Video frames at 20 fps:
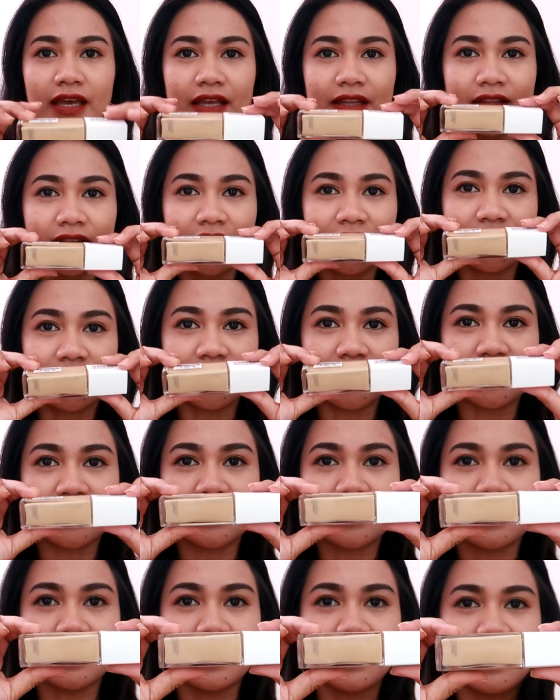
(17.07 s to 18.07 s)
And this is
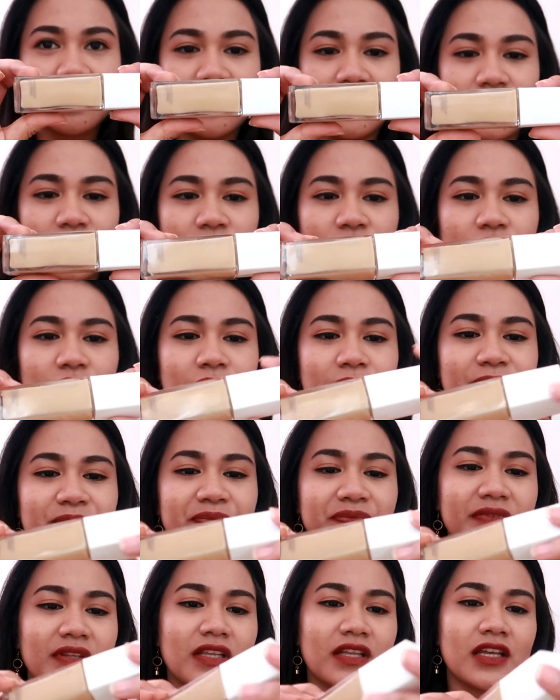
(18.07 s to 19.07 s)
uh, yung
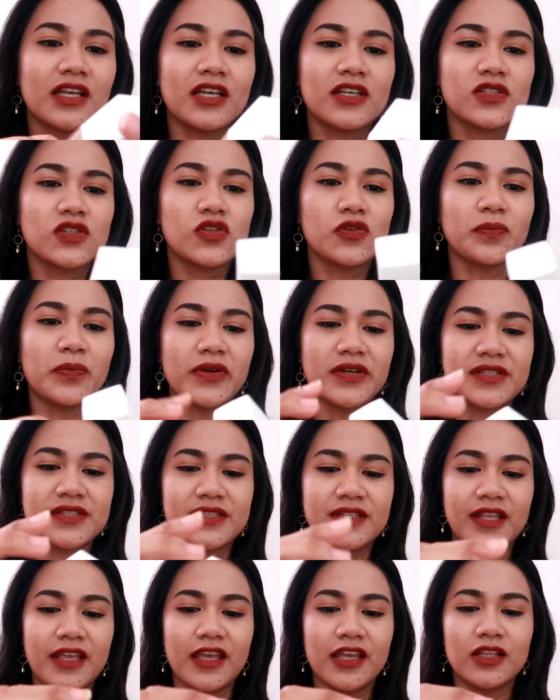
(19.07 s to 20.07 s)
Super
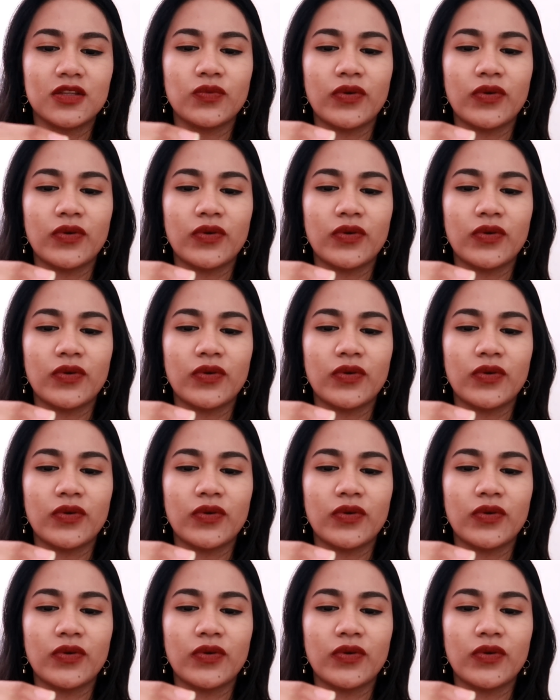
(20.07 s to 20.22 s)
Stay